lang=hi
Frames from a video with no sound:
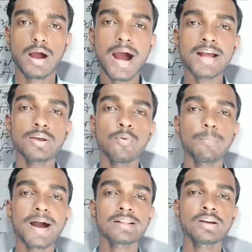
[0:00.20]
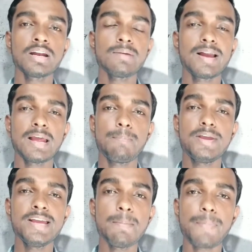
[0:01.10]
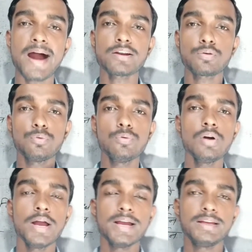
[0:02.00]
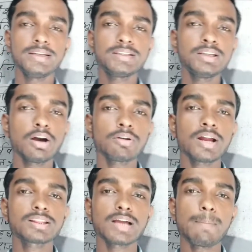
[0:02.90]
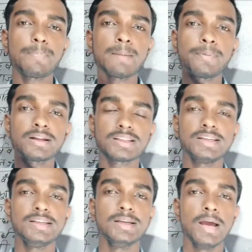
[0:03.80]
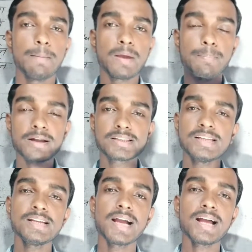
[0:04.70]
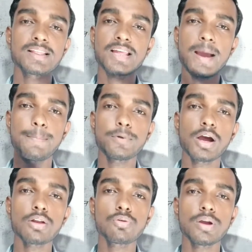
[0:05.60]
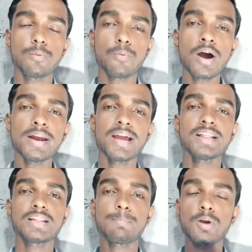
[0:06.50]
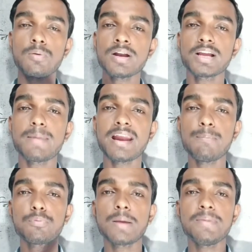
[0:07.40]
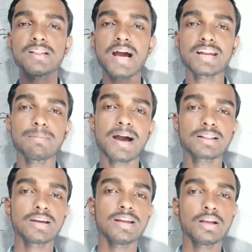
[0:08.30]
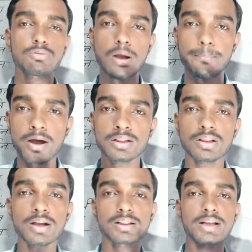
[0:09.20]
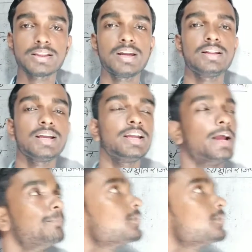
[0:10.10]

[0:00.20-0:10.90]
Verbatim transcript: आज हम लोग बात करने वाले हैं बीए पार्ट टू हिस्ट्री ऑनर्स का पेपर थ्री पेपर थ्री का चैप्टर जो वन है चैप्टर वन के बारे में पूरा विस्तार से बात करेंगे इसको आप अंत तक देखते रहिए देखिए